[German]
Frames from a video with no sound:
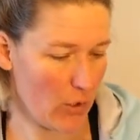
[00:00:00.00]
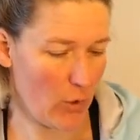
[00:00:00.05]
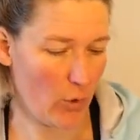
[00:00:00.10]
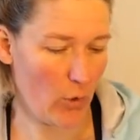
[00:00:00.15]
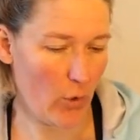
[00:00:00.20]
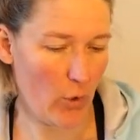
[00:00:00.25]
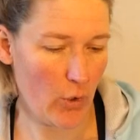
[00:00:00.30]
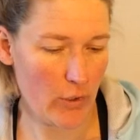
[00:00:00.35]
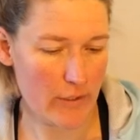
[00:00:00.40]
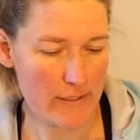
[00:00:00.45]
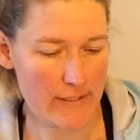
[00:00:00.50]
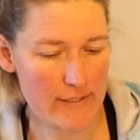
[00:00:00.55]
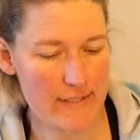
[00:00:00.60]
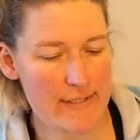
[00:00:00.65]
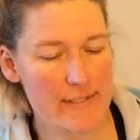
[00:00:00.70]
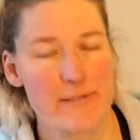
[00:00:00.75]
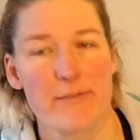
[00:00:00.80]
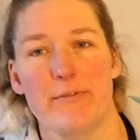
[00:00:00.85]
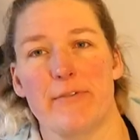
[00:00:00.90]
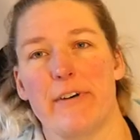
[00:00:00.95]
Und
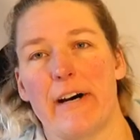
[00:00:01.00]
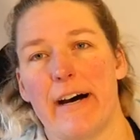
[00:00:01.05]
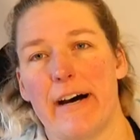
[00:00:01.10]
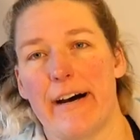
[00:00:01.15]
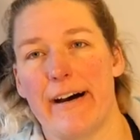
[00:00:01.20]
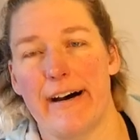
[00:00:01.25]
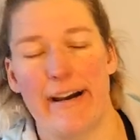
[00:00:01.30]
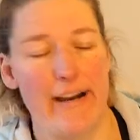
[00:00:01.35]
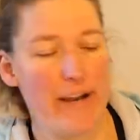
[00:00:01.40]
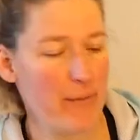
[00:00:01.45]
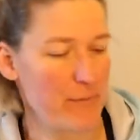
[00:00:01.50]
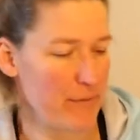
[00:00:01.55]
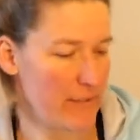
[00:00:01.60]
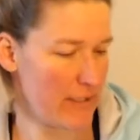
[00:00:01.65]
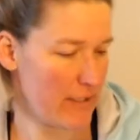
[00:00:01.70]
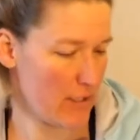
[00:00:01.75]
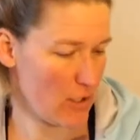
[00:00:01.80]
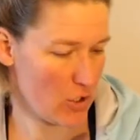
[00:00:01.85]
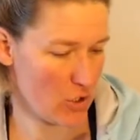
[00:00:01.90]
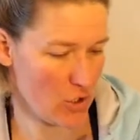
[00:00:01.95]
zwar habe
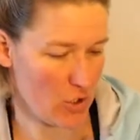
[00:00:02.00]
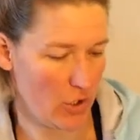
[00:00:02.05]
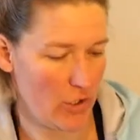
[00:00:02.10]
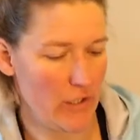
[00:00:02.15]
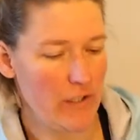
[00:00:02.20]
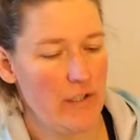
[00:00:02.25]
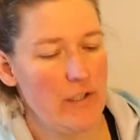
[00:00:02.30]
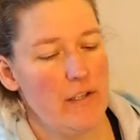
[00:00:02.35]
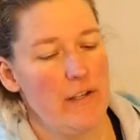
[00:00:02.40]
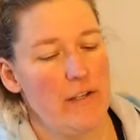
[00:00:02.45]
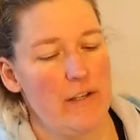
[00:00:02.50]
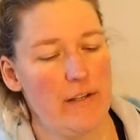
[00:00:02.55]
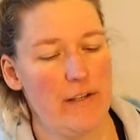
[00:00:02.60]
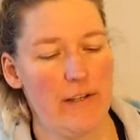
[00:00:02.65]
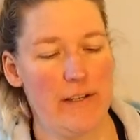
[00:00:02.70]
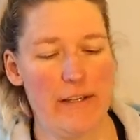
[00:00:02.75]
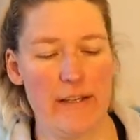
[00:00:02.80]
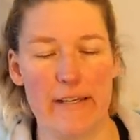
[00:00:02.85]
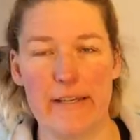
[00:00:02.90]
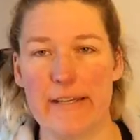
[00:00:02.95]
ich schon,
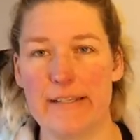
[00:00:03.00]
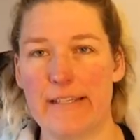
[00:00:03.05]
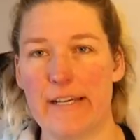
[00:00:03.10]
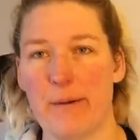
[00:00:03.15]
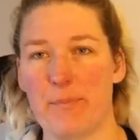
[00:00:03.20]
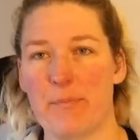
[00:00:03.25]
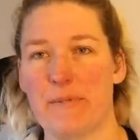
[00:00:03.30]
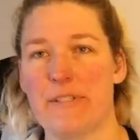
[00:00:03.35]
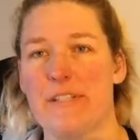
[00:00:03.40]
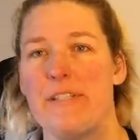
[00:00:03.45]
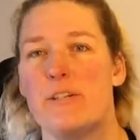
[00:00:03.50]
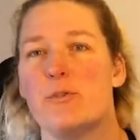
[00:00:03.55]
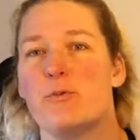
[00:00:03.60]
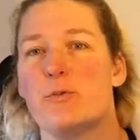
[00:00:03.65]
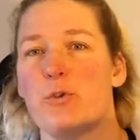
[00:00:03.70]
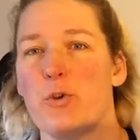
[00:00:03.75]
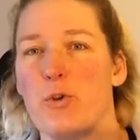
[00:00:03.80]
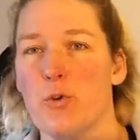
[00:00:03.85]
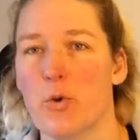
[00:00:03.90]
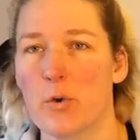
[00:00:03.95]
ich habe mich hier
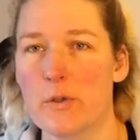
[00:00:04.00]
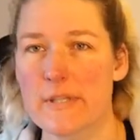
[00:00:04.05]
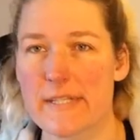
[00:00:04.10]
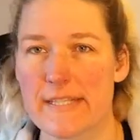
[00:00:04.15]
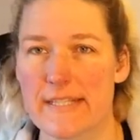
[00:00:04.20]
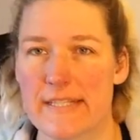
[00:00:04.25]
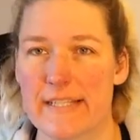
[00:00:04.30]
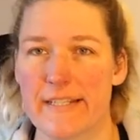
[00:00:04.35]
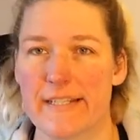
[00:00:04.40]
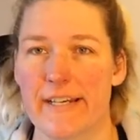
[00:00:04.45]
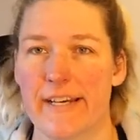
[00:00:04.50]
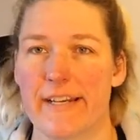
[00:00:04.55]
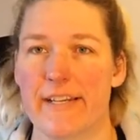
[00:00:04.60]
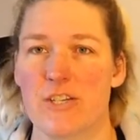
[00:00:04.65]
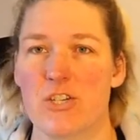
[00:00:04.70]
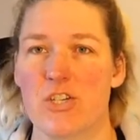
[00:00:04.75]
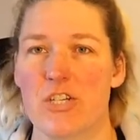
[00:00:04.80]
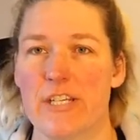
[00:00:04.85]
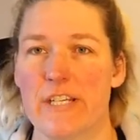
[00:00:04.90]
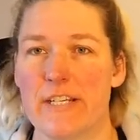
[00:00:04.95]
für Kunstleder
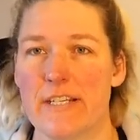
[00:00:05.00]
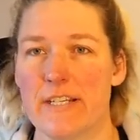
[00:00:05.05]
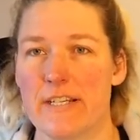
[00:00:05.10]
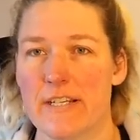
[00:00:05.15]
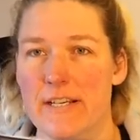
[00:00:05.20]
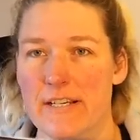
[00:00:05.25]
entschieden.